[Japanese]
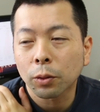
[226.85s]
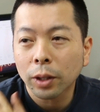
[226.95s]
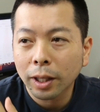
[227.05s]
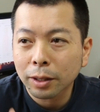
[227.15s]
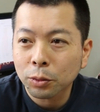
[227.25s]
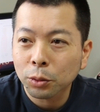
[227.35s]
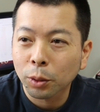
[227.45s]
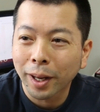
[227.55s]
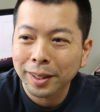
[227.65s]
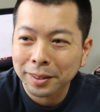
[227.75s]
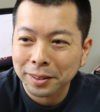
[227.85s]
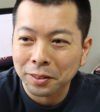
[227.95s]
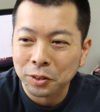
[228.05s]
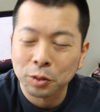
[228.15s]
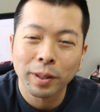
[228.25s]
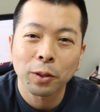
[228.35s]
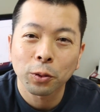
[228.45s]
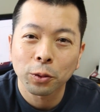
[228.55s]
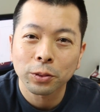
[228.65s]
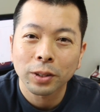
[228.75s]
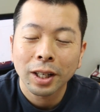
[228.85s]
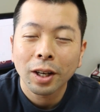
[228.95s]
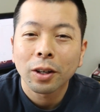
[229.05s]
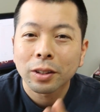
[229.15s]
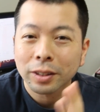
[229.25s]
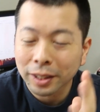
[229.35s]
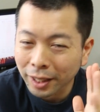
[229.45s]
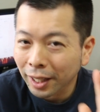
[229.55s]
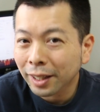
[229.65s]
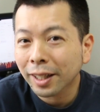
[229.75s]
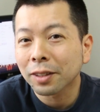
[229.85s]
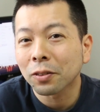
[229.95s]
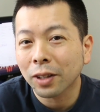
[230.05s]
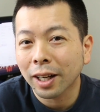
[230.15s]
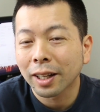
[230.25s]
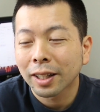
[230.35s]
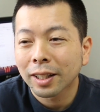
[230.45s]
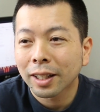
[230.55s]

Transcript: これからソフトバンクのスマホに変えたいとか、